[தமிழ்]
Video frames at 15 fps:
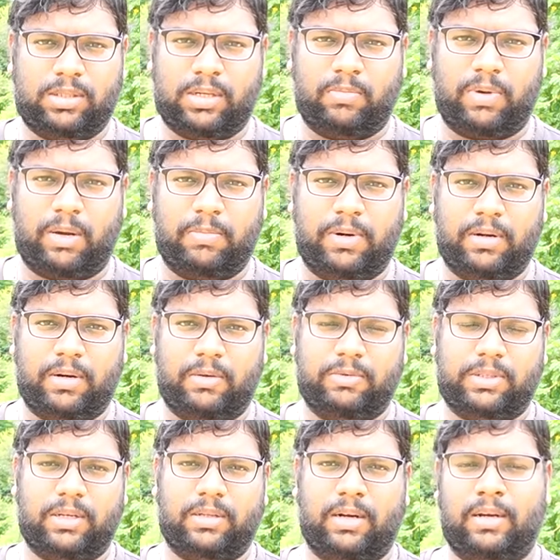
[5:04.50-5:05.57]
சிஸ்டம் அப்படின்ற
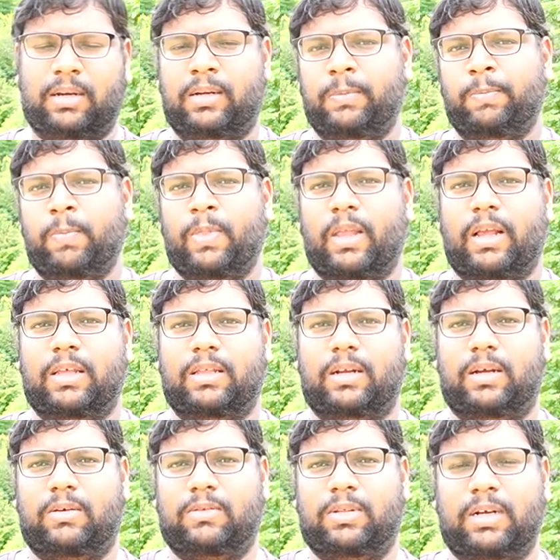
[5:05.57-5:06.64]
விஷயத்தில்
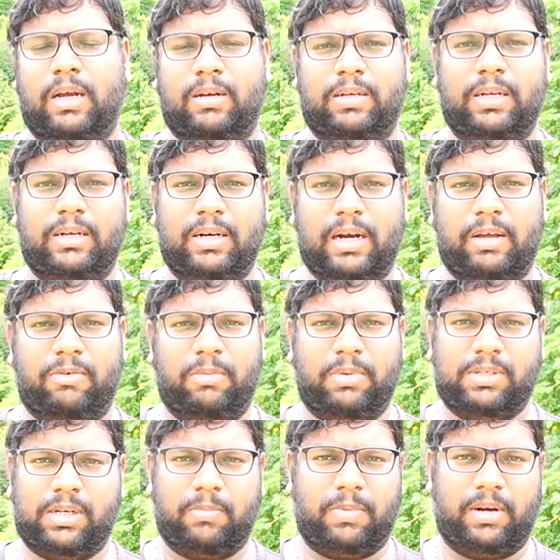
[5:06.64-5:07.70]
இதில் வந்து நான் டீட்டெயிலாகவே
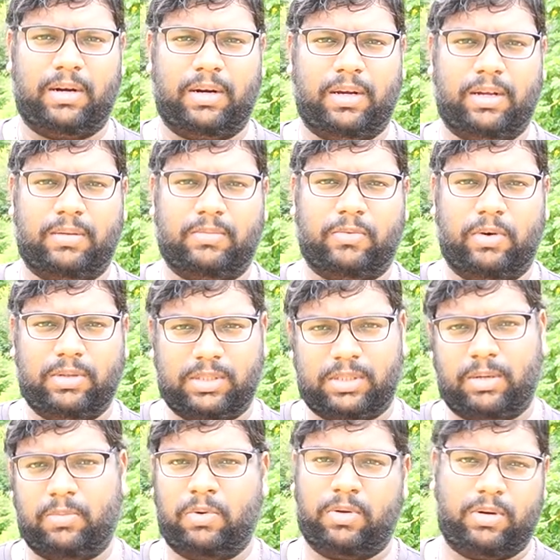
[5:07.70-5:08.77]
மென்ஷன் பண்ணியிருக்கேன் கூலிங்
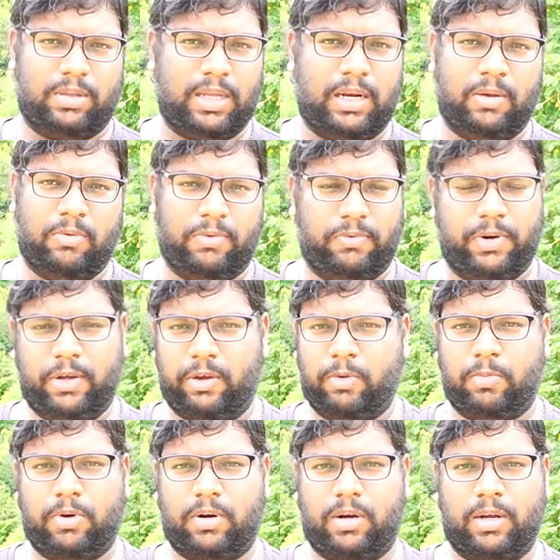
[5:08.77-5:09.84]
சிஸ்டம்னு ஒரு தனியாக ஒரு வீடியோவே
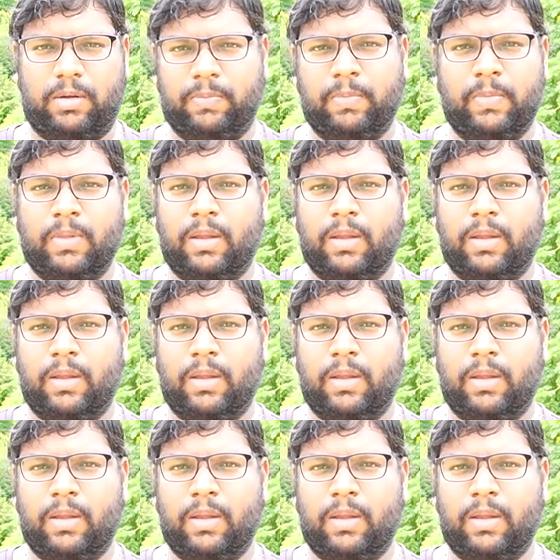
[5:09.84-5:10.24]
போட்டிருக்கேன்